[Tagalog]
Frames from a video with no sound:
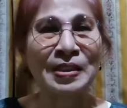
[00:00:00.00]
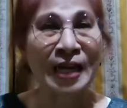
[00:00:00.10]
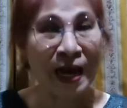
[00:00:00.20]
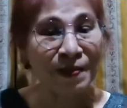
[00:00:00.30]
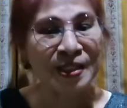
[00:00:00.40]

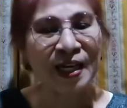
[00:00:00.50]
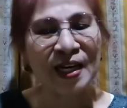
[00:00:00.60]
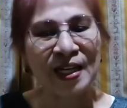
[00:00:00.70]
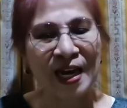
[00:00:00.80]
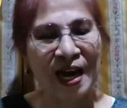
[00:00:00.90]
pasalamat sa
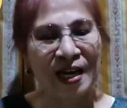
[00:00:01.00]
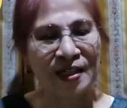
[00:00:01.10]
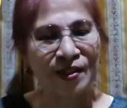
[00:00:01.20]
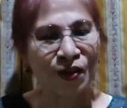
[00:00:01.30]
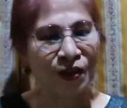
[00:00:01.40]
kanila.
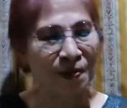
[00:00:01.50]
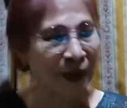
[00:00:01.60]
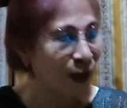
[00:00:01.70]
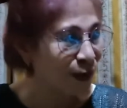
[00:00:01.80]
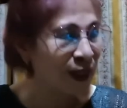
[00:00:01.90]
So, in
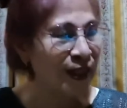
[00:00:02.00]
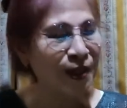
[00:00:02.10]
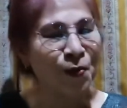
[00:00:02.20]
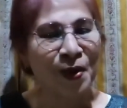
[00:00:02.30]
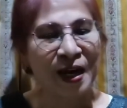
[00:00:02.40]
my own
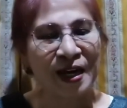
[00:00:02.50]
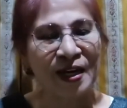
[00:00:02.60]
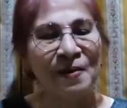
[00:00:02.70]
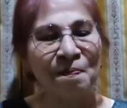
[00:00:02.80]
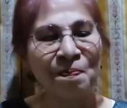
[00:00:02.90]
little way,
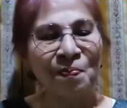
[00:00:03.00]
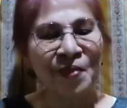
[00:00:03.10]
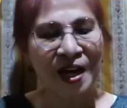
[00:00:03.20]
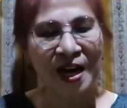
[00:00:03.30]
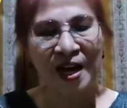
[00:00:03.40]

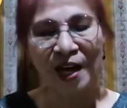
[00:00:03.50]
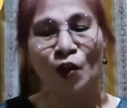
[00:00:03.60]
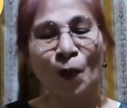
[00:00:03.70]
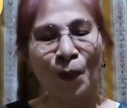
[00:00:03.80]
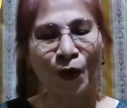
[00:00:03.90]
uh, ah,
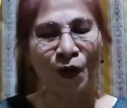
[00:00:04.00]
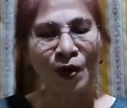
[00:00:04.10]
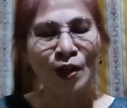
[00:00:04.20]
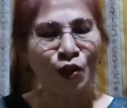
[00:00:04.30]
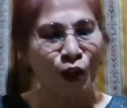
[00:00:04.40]
ito po.
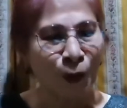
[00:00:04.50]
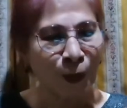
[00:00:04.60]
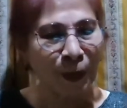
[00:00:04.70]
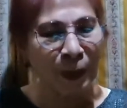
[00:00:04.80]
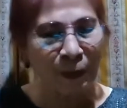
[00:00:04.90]
So, ito
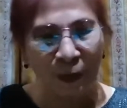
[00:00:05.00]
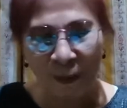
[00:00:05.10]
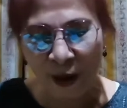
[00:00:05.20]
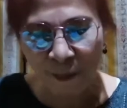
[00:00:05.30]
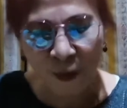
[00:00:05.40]
po,
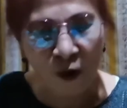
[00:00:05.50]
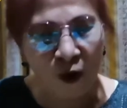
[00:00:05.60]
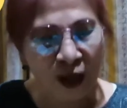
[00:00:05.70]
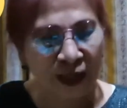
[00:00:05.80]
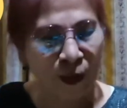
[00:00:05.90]
magpiprepare po ako.
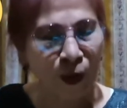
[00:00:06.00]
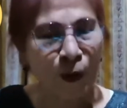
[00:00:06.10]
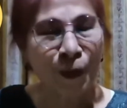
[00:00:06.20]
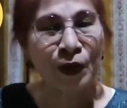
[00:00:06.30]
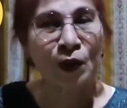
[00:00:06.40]
Ang tawag
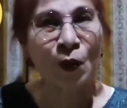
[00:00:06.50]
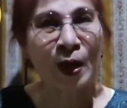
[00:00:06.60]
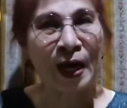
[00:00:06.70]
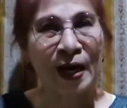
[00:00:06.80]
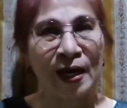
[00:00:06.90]
ko po nito
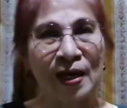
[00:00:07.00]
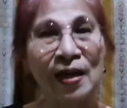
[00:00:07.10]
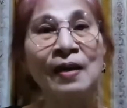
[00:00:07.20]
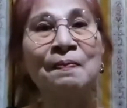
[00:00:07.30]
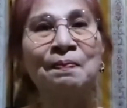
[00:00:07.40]

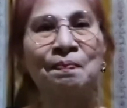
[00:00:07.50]
ay